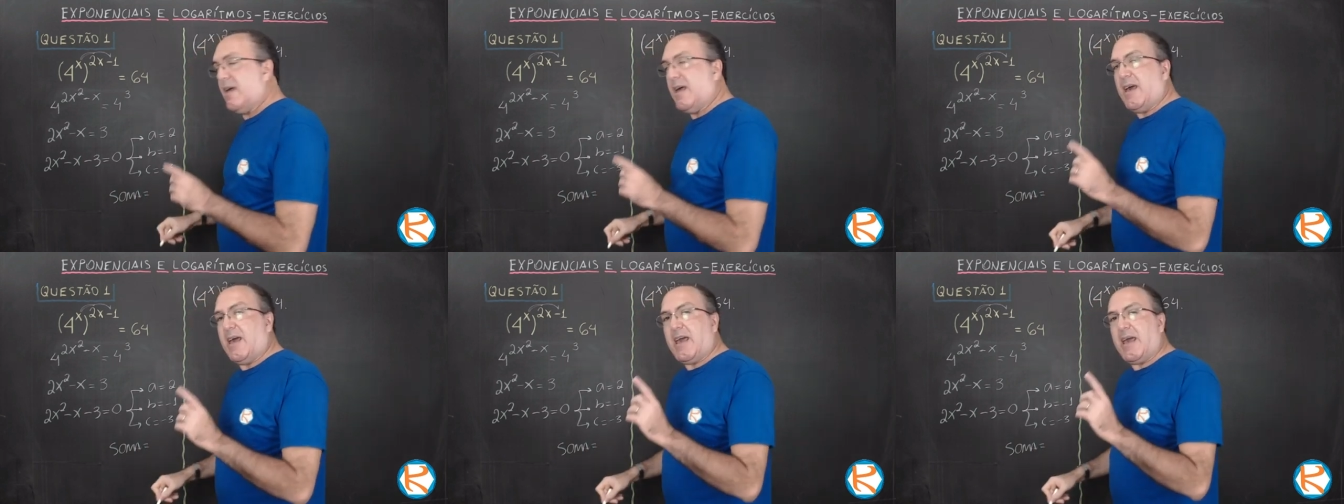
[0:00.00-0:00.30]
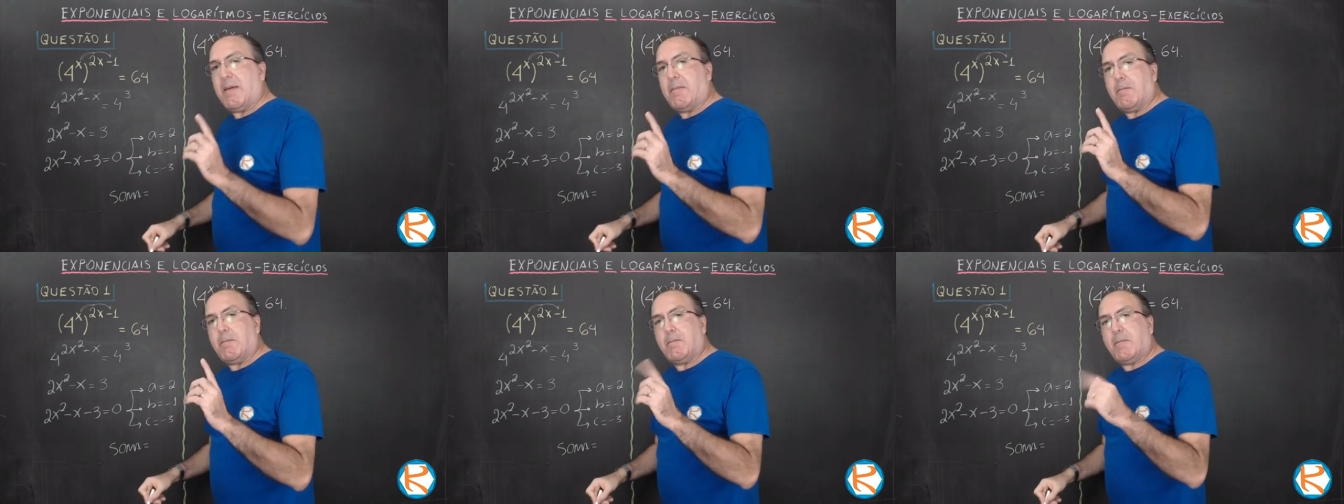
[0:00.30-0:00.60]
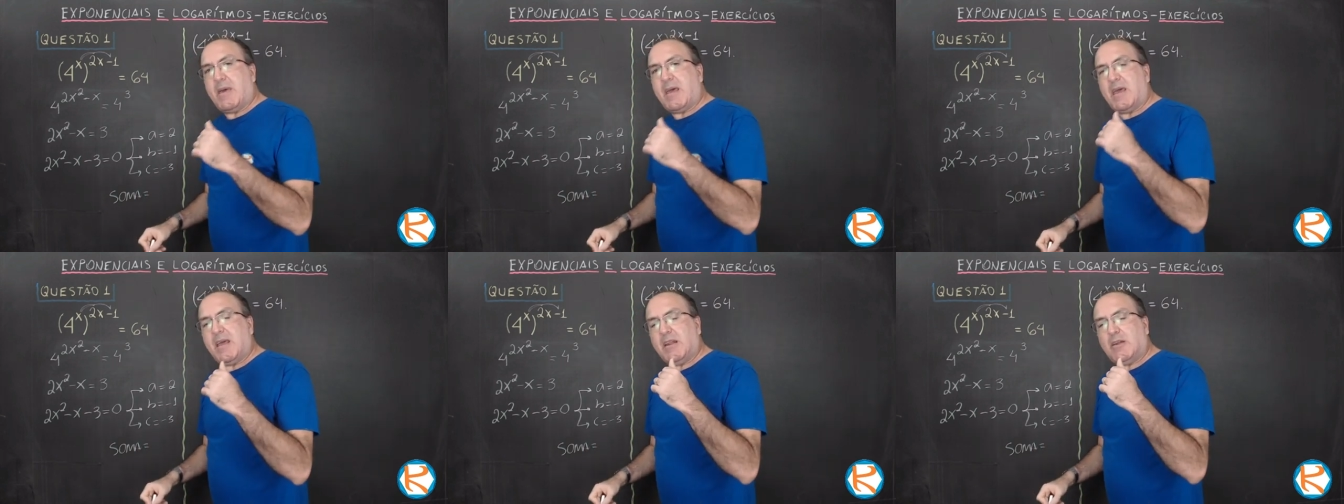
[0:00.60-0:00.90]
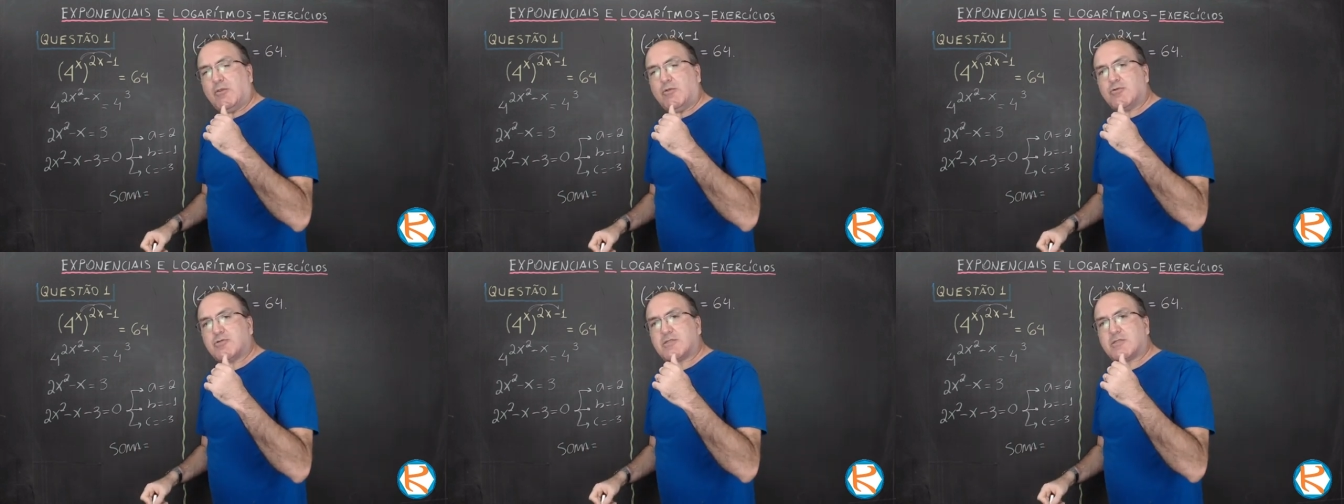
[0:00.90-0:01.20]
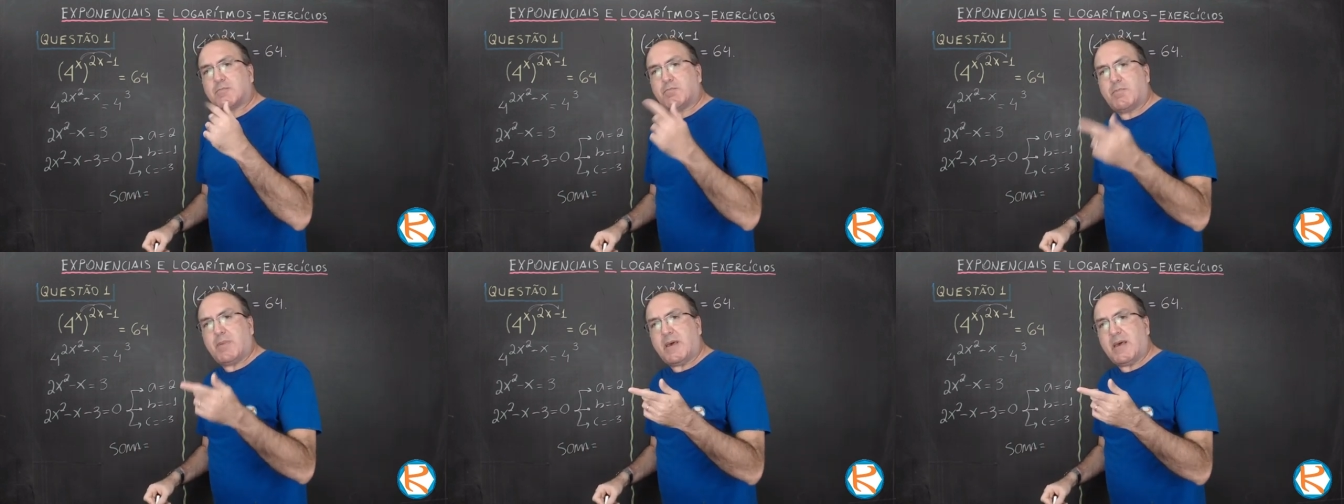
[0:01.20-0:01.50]
é menos
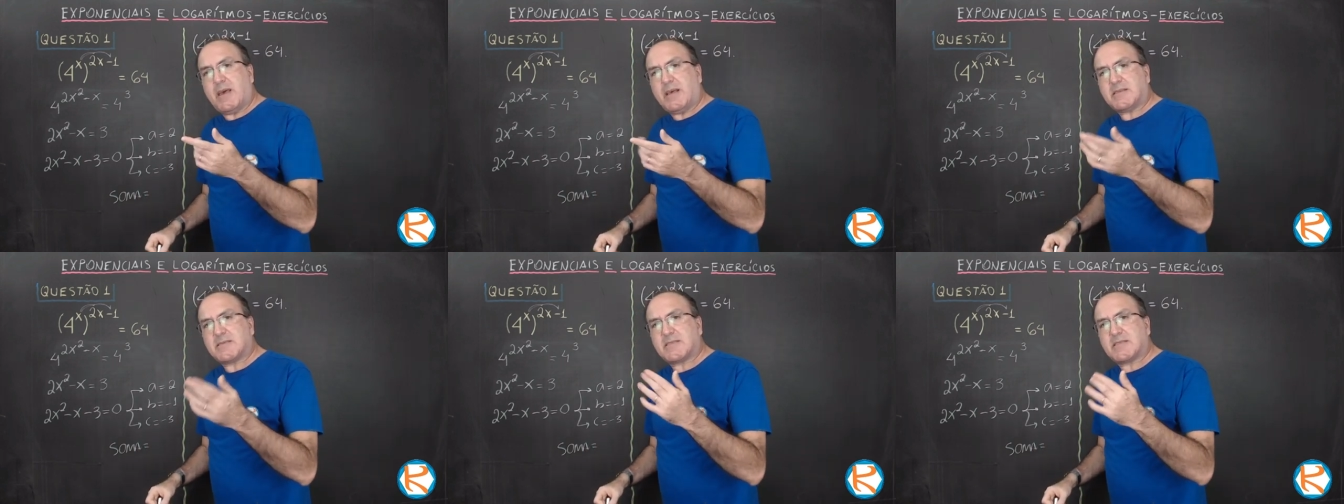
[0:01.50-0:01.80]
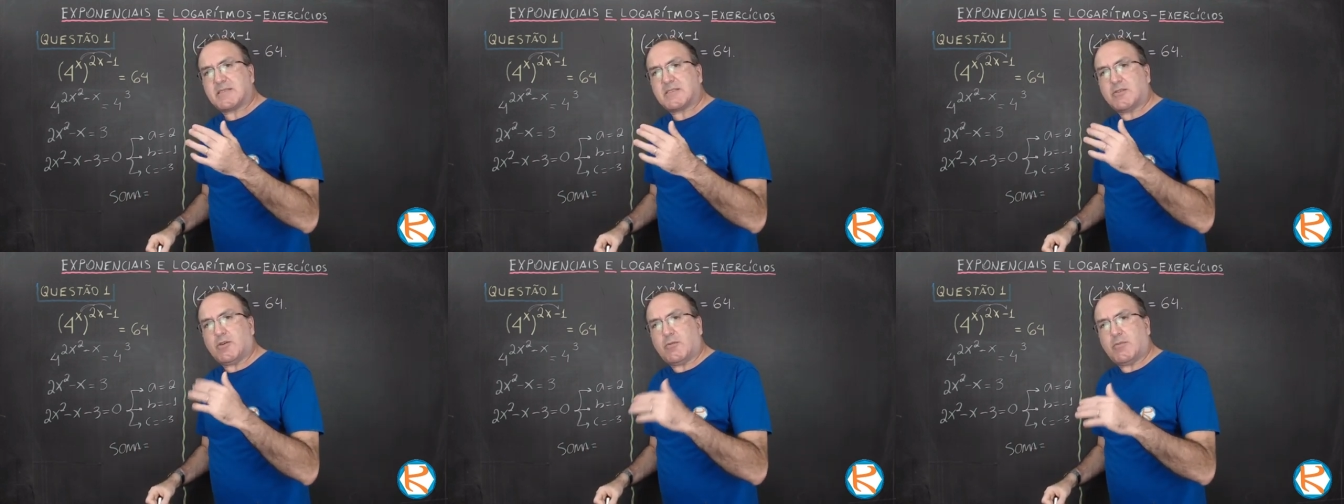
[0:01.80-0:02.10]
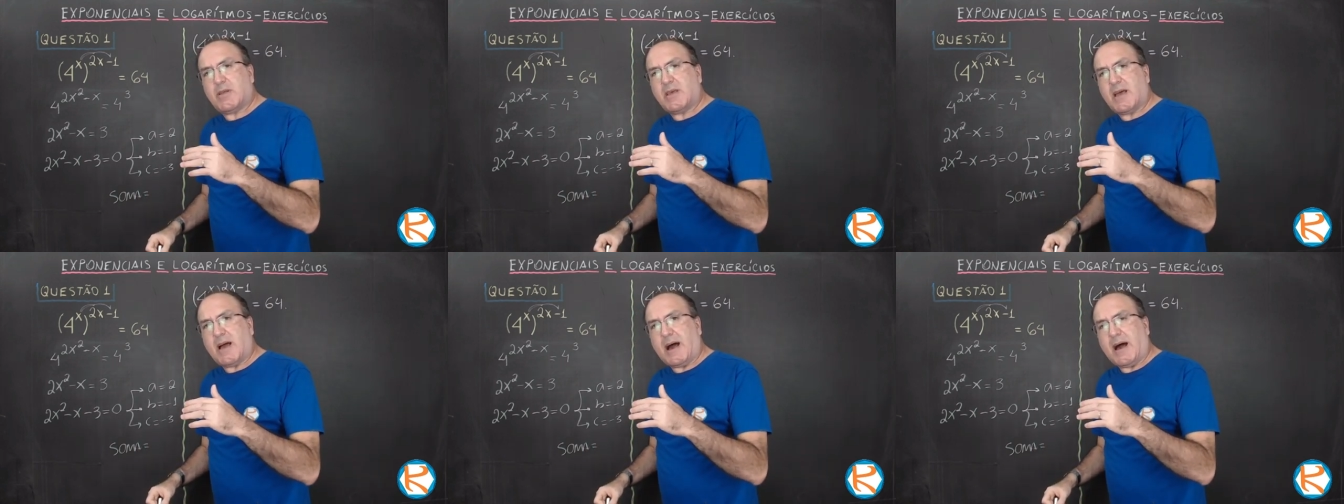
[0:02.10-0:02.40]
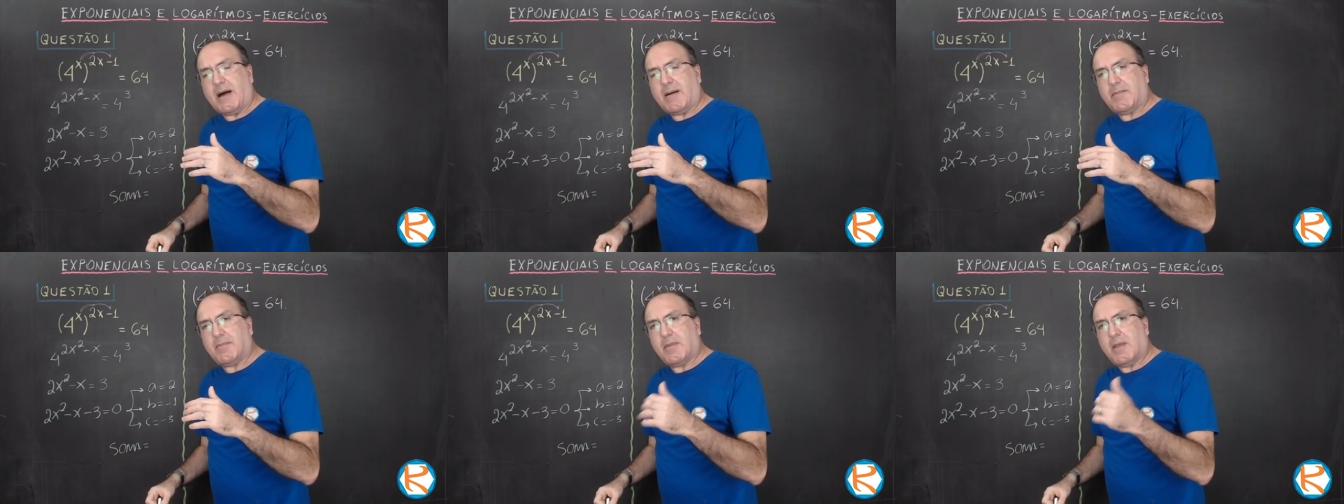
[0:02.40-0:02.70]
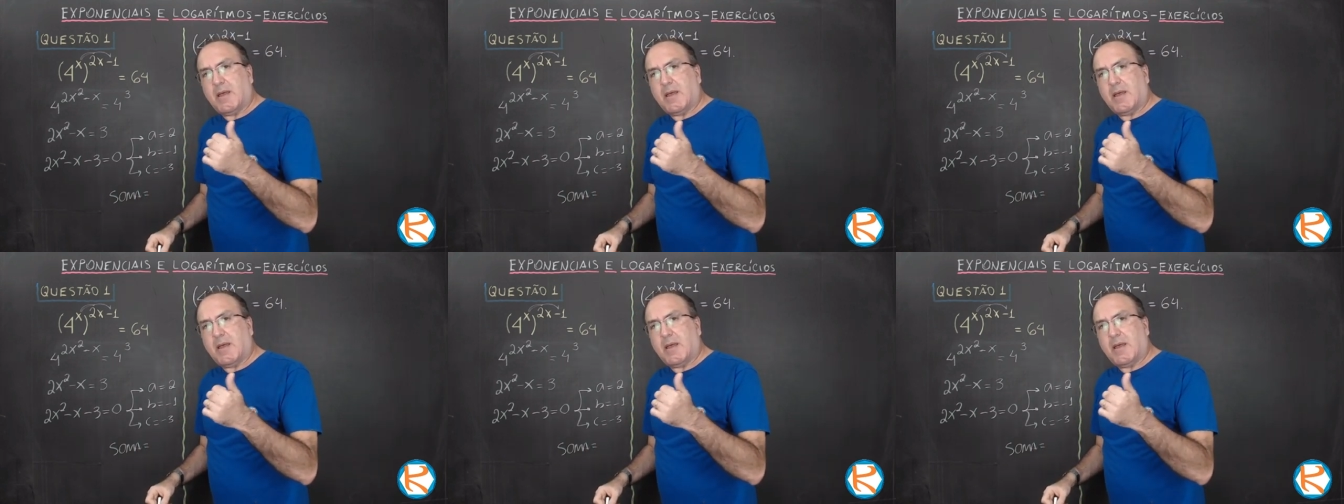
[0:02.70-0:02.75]
B sobre A.